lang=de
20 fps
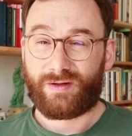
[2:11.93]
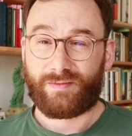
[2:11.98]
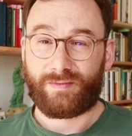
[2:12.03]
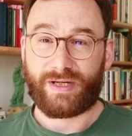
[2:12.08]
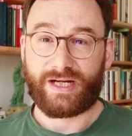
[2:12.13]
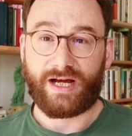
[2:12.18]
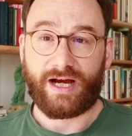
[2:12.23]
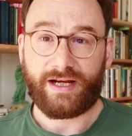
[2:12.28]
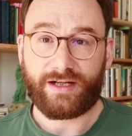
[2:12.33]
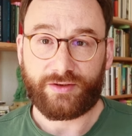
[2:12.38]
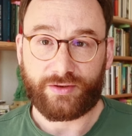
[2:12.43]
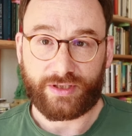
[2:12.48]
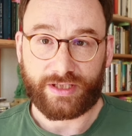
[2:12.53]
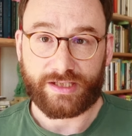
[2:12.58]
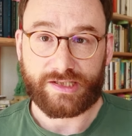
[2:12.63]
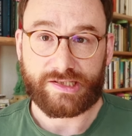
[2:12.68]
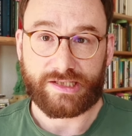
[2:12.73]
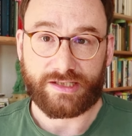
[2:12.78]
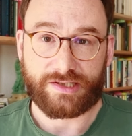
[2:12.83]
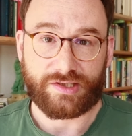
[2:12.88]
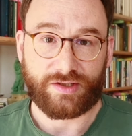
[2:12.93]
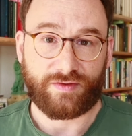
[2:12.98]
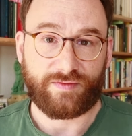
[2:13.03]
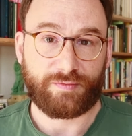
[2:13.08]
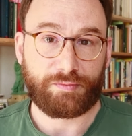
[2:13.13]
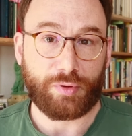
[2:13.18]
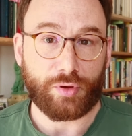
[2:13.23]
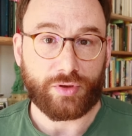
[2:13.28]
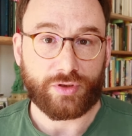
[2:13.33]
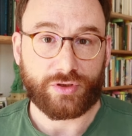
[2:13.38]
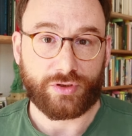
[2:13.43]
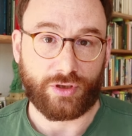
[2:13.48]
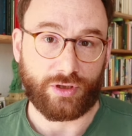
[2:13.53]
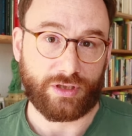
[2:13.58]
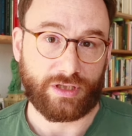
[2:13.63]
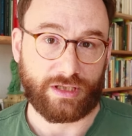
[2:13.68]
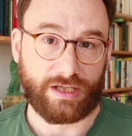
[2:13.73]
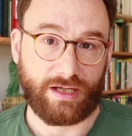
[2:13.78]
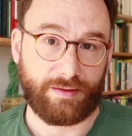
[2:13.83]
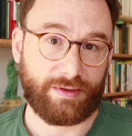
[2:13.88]
Mein Eindruck ist, dass auf
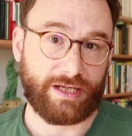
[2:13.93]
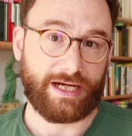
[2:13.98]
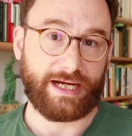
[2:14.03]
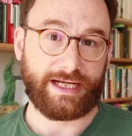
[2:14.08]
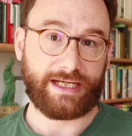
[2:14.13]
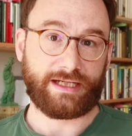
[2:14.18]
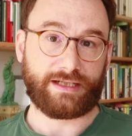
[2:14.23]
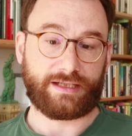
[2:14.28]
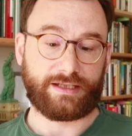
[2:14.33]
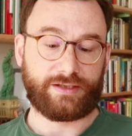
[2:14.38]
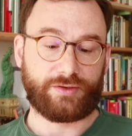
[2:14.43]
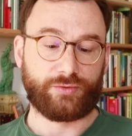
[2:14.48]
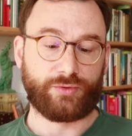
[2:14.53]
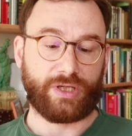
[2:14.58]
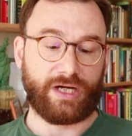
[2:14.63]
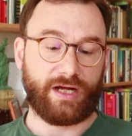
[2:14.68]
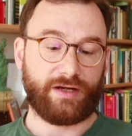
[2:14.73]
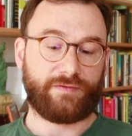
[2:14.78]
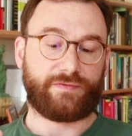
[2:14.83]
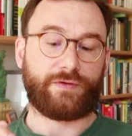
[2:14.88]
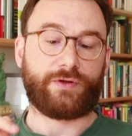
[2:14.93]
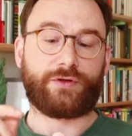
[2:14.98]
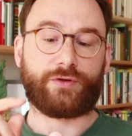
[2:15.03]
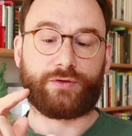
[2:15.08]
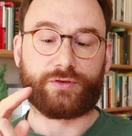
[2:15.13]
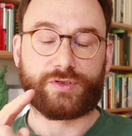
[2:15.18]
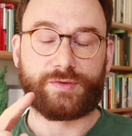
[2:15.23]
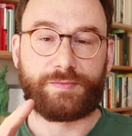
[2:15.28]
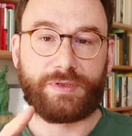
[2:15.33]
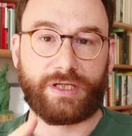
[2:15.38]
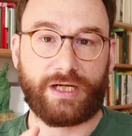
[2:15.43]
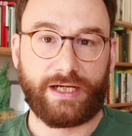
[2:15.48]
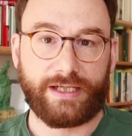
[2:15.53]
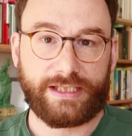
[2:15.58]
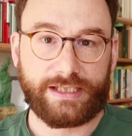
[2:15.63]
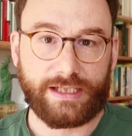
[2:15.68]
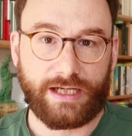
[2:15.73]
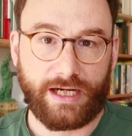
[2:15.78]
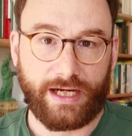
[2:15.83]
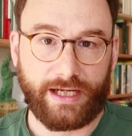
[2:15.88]
BookTok aber eigentlich nur
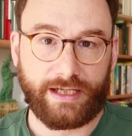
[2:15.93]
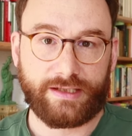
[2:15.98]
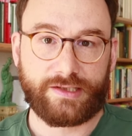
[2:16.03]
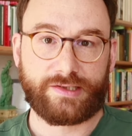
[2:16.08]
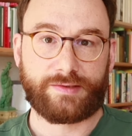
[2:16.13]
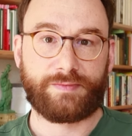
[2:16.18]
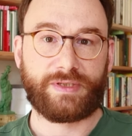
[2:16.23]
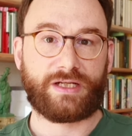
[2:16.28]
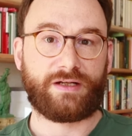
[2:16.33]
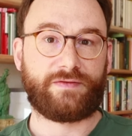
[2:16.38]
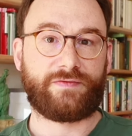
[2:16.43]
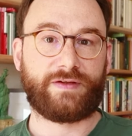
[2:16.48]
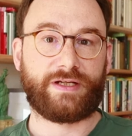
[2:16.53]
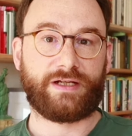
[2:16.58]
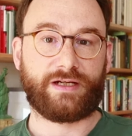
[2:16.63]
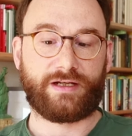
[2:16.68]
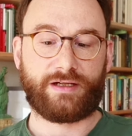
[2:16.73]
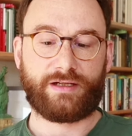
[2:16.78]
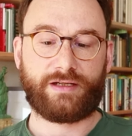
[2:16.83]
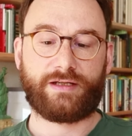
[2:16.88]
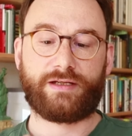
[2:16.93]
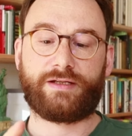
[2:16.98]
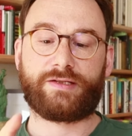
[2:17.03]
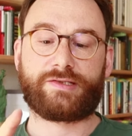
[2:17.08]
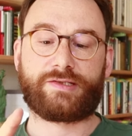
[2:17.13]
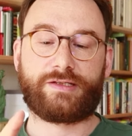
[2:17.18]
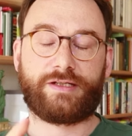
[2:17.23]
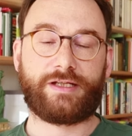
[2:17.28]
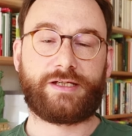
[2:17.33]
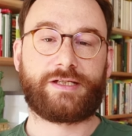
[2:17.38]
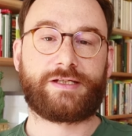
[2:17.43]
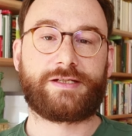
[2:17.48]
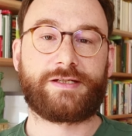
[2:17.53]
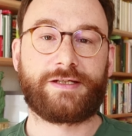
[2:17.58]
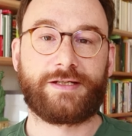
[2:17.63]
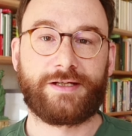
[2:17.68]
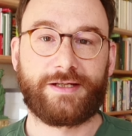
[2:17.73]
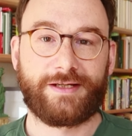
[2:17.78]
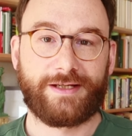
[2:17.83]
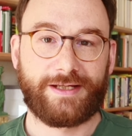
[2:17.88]
Anforderungsbereich 1, Mittelfinger ist
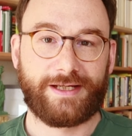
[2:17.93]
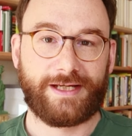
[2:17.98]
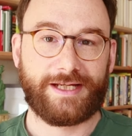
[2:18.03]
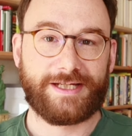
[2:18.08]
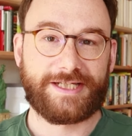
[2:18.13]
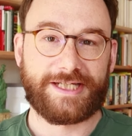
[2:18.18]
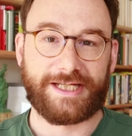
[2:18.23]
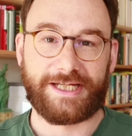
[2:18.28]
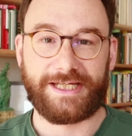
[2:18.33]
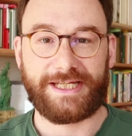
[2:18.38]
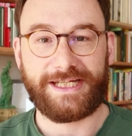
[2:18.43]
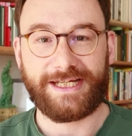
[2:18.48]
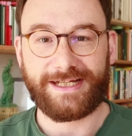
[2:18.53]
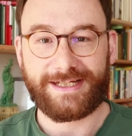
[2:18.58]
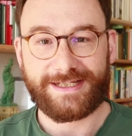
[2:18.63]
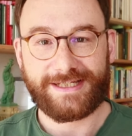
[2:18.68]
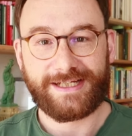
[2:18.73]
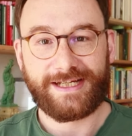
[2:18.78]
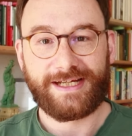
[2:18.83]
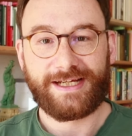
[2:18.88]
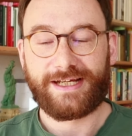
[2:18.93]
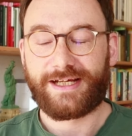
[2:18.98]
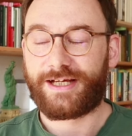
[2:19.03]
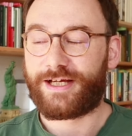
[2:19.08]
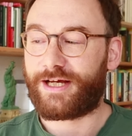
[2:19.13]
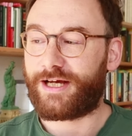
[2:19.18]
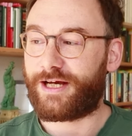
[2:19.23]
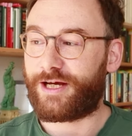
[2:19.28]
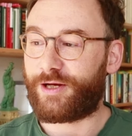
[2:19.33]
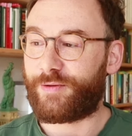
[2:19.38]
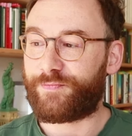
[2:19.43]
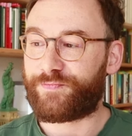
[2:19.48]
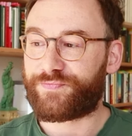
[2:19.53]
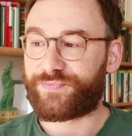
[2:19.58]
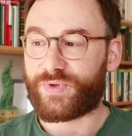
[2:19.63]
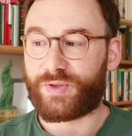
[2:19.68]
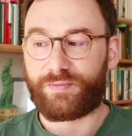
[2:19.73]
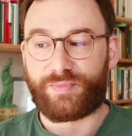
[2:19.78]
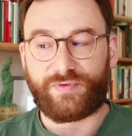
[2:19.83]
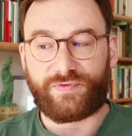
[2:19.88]
nicht intendiert,
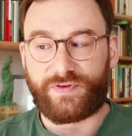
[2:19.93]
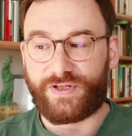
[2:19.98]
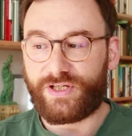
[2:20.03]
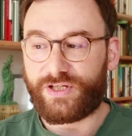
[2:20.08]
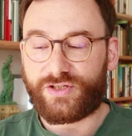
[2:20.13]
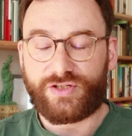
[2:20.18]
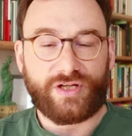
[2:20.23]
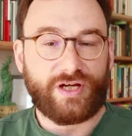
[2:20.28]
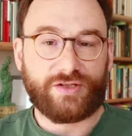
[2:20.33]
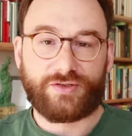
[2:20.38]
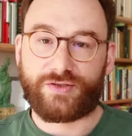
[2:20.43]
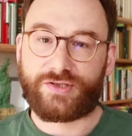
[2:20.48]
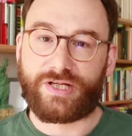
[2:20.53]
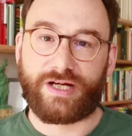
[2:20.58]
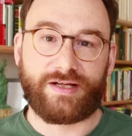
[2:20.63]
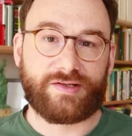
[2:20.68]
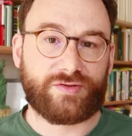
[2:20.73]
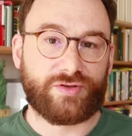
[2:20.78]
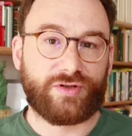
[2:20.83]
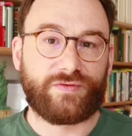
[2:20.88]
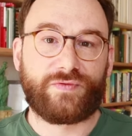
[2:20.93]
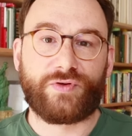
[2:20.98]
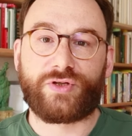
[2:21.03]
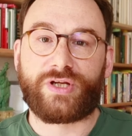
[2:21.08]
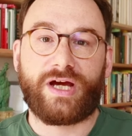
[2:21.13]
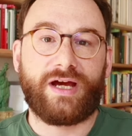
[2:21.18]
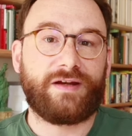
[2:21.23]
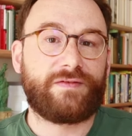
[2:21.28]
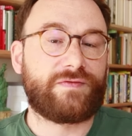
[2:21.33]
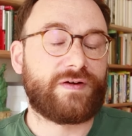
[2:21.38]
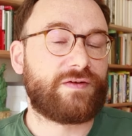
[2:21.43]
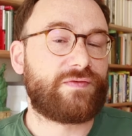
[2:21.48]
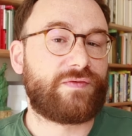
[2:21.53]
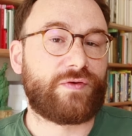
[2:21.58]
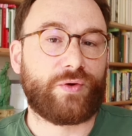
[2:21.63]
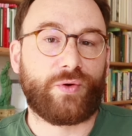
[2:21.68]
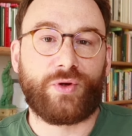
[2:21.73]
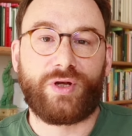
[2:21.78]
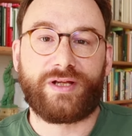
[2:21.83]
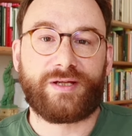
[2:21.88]
ähm, befindet. Also das heißt, dort wird einfach
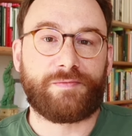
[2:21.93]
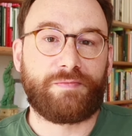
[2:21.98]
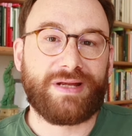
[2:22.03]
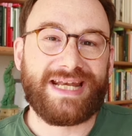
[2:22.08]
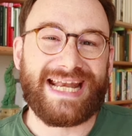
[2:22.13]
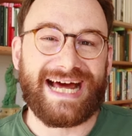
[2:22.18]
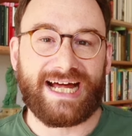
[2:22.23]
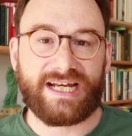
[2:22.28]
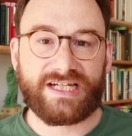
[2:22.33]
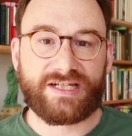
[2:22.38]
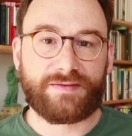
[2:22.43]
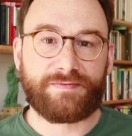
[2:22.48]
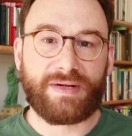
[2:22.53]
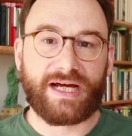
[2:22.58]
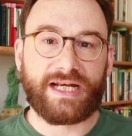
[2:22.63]
fröhlich benannt.